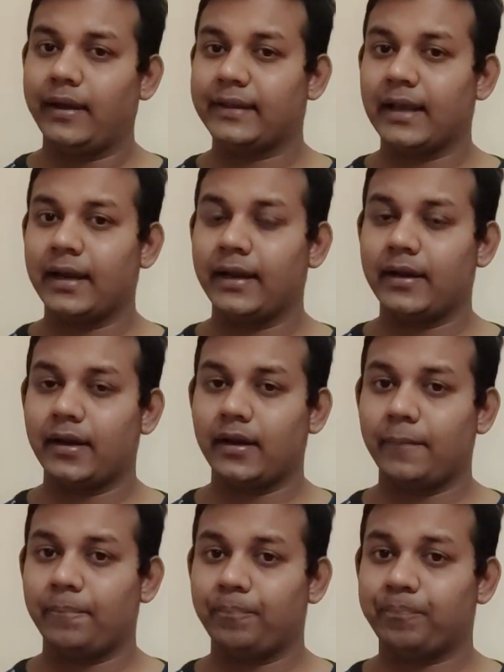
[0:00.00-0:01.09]
ইতালির
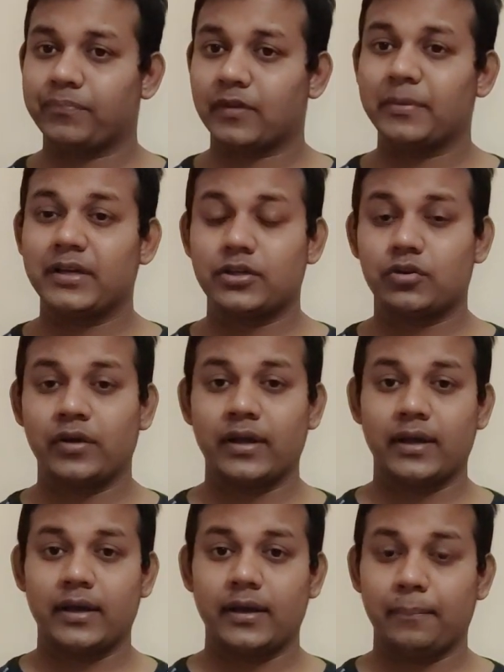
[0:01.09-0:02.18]
বিশেষ করে
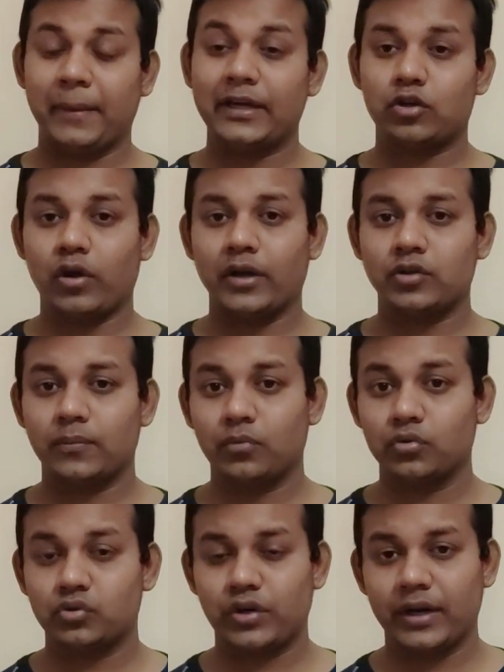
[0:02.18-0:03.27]
বেশ কয়েকজন
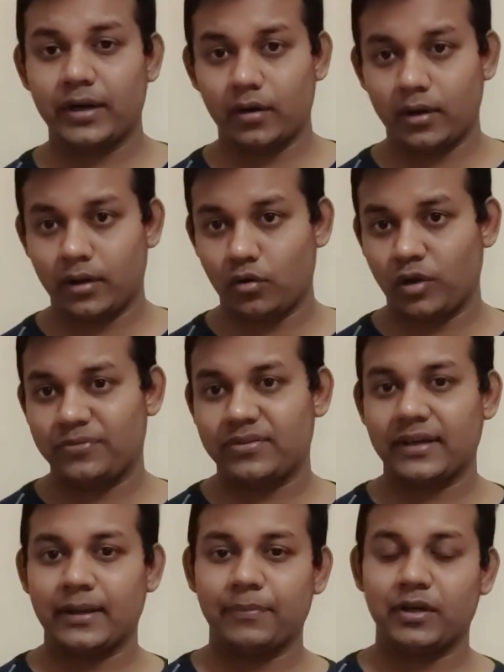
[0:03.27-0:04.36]
মন্ত্রীর
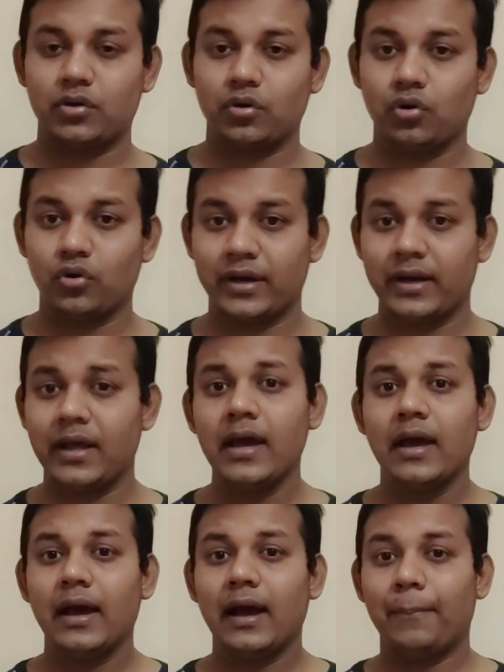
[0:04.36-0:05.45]
ওয়েবসাইট আপনি একটু ঘোরেন
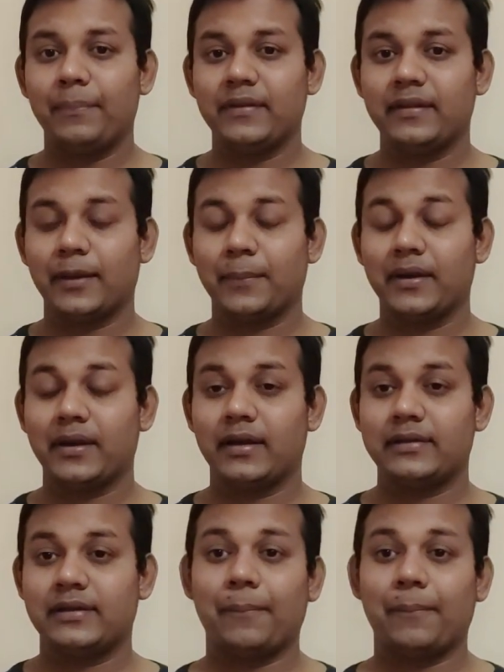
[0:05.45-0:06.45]
আপনি দেখবেন যে